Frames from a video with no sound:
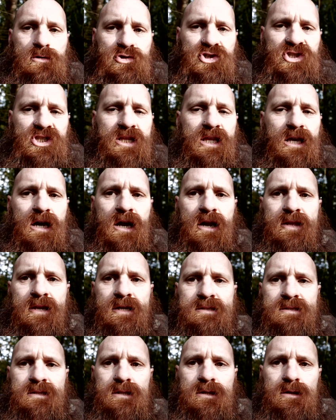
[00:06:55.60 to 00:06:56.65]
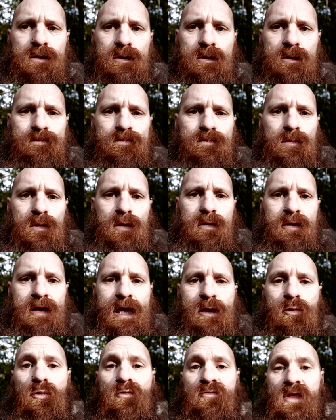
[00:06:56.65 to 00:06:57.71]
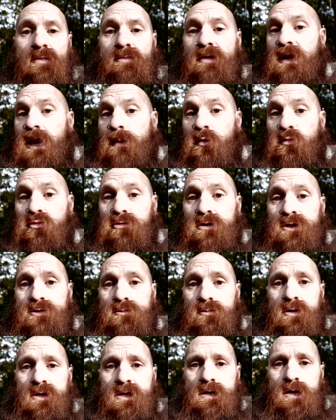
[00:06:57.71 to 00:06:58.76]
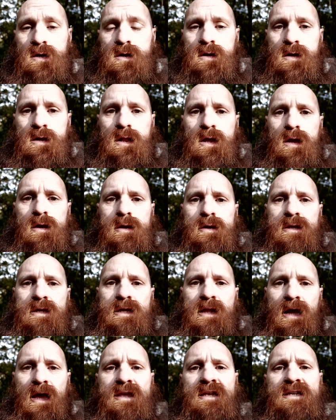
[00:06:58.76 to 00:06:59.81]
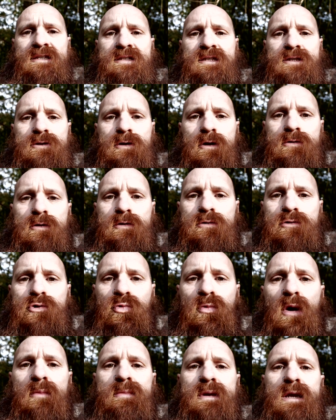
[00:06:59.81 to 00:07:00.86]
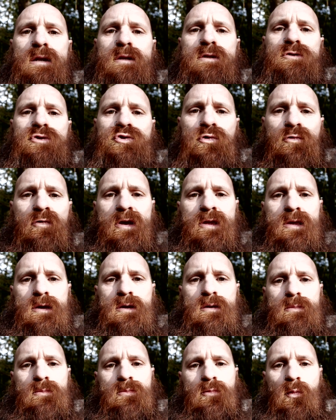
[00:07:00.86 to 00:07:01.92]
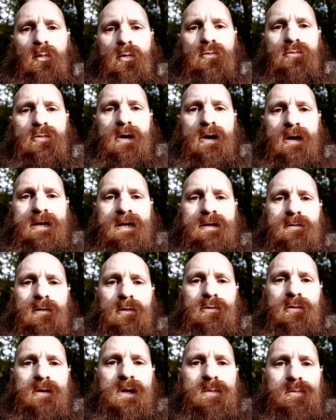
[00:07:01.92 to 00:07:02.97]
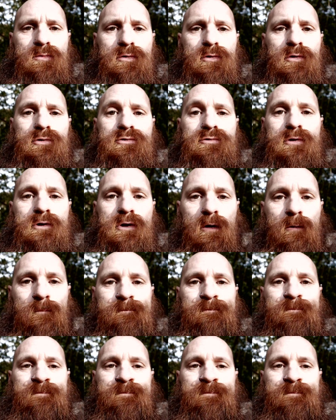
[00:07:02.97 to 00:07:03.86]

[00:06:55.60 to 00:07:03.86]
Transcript: le général nazi est convenable avec la population locale, il réquisitionne 3000 ouvriers pour pouvoir étendre les murs du camp.